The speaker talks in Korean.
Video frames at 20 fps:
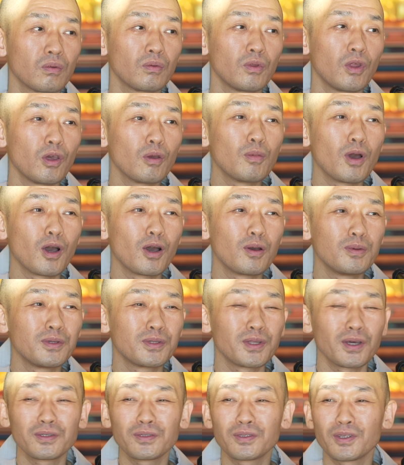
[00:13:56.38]
내 마음이
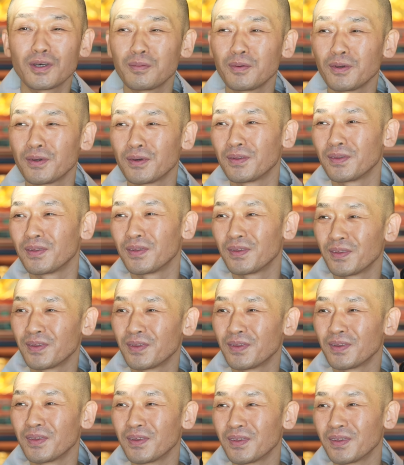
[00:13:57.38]
따뜻하면
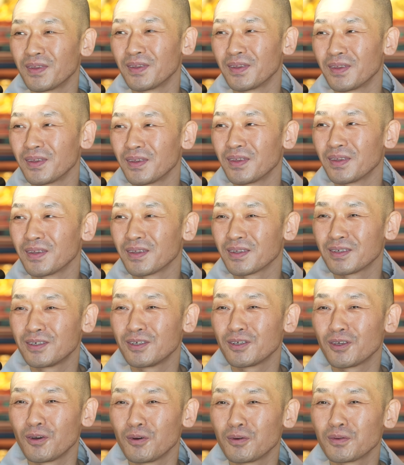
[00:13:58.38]

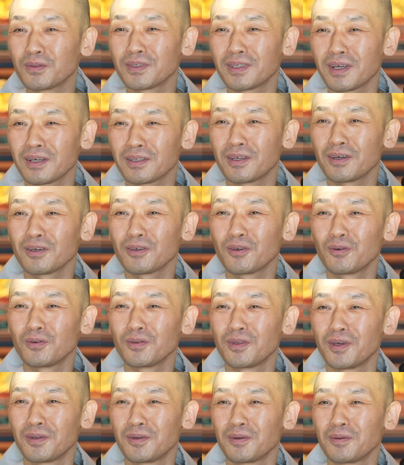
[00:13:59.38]
그 겨울은 따뜻한 겨울
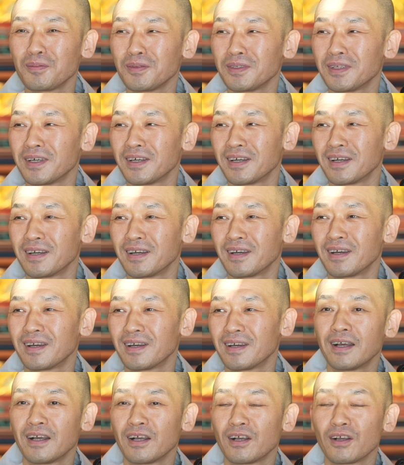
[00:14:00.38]
되는 겁니다.
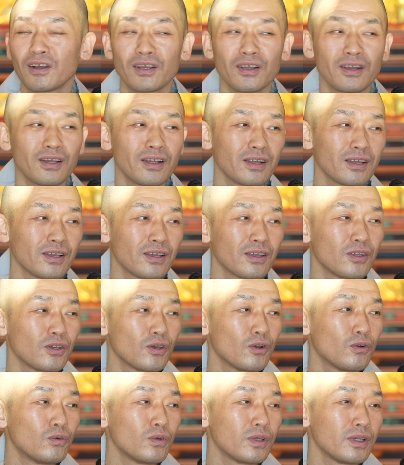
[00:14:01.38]

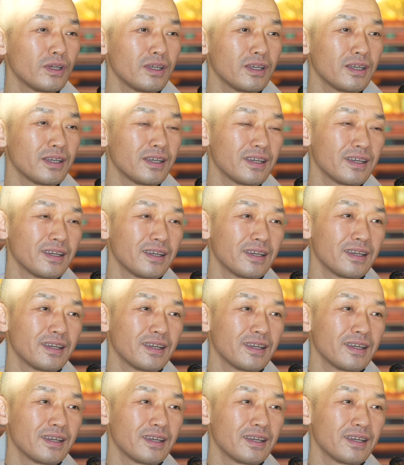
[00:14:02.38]
겨울이